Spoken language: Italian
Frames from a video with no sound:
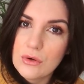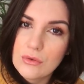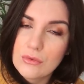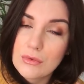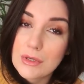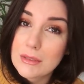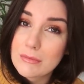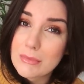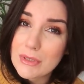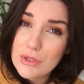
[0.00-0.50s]

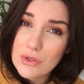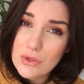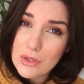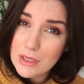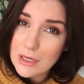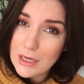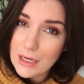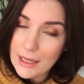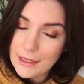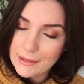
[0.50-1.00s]
una
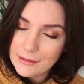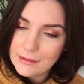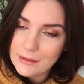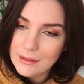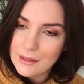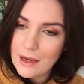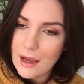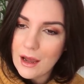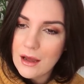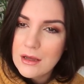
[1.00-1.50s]
spazzolina
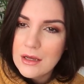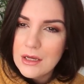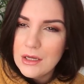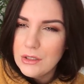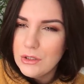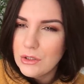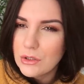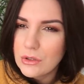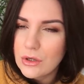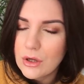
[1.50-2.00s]
elettrica
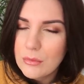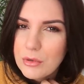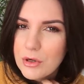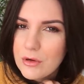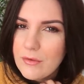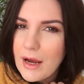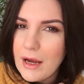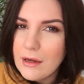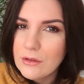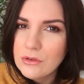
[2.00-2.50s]
io non ho
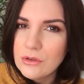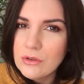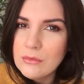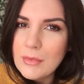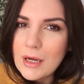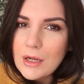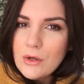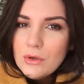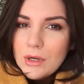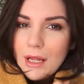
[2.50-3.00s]
provato
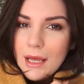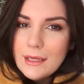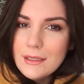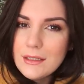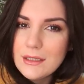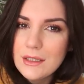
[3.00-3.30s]
ma non è